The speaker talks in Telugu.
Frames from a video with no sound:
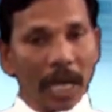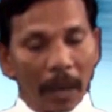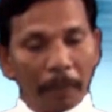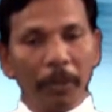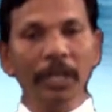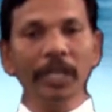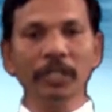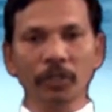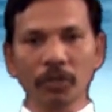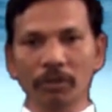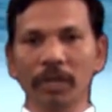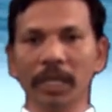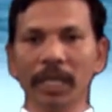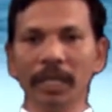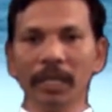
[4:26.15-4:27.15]

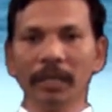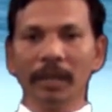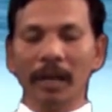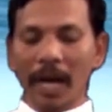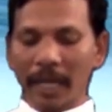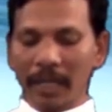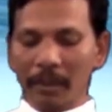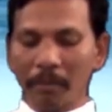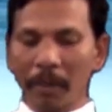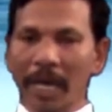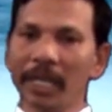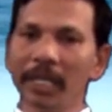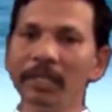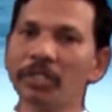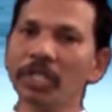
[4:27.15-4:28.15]
అప్పగించుకొని ఆయన
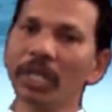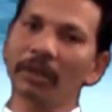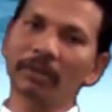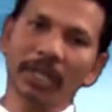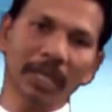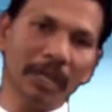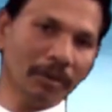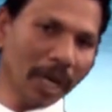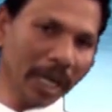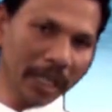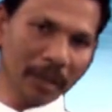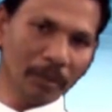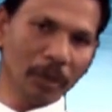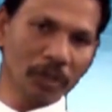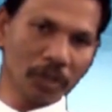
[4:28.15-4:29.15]
మరణించినట్టుగా
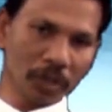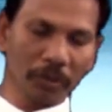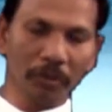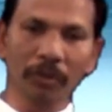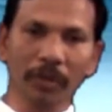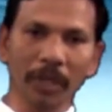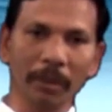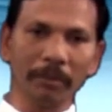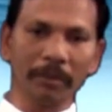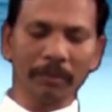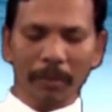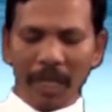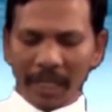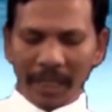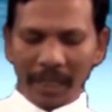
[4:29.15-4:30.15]
వాక్యంలో చదువుతాం
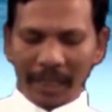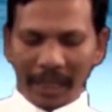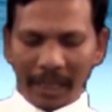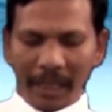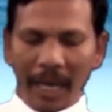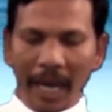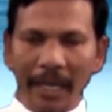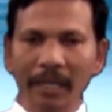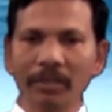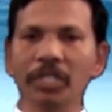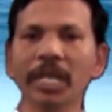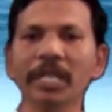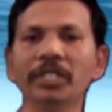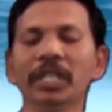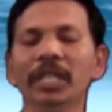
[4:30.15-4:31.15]
మరి ఈ ఆయన
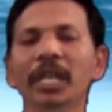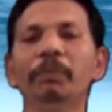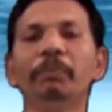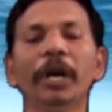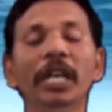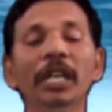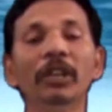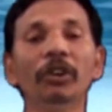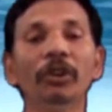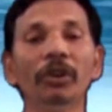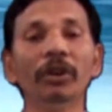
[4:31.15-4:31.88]
చేసిన ఈ పనిలో